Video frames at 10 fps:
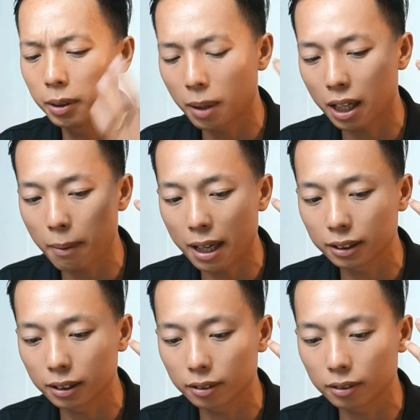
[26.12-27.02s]
nhưng mà các bạn
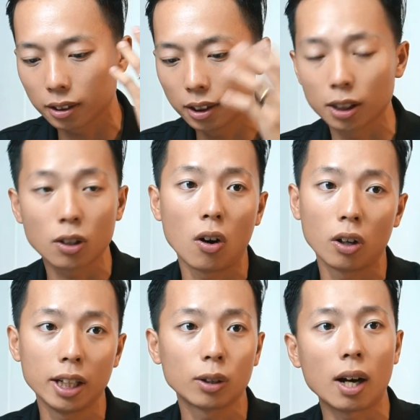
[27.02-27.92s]
chỉ
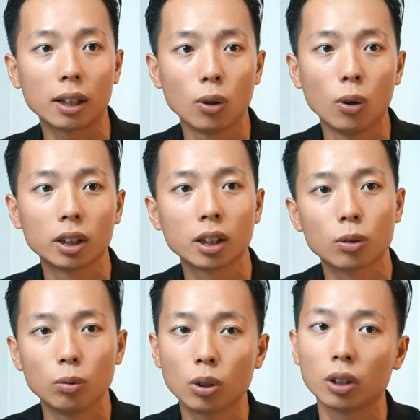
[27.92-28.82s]
có điện thoại thôi thì
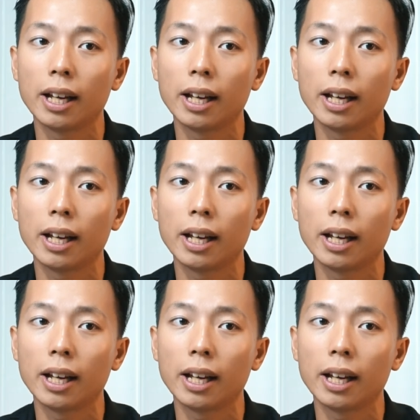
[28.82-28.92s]
cũng có